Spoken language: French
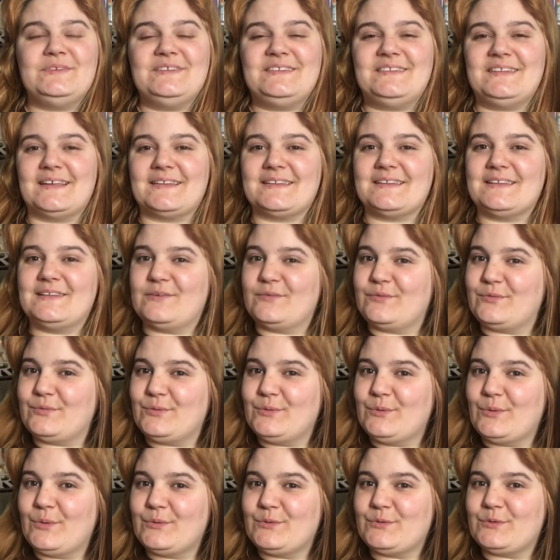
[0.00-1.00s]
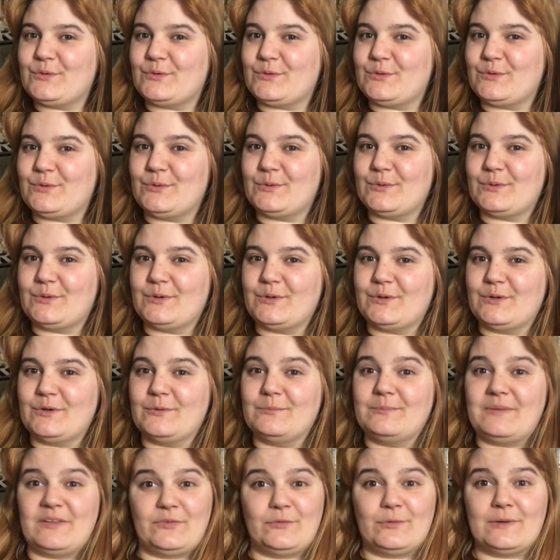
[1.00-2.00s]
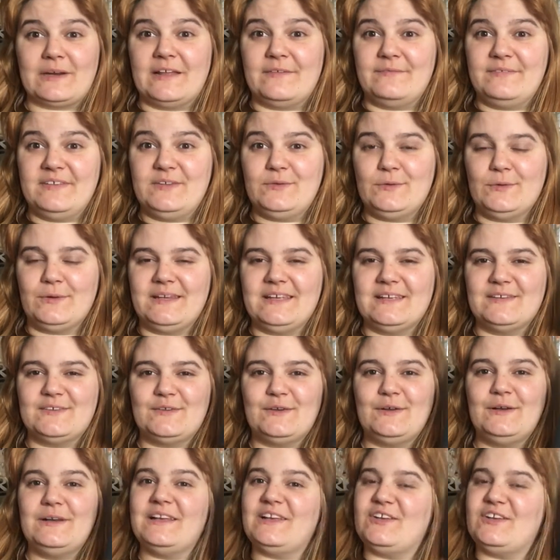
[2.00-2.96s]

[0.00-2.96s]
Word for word: une certaine influence sur, euh, ben, sur la vie de Liesel.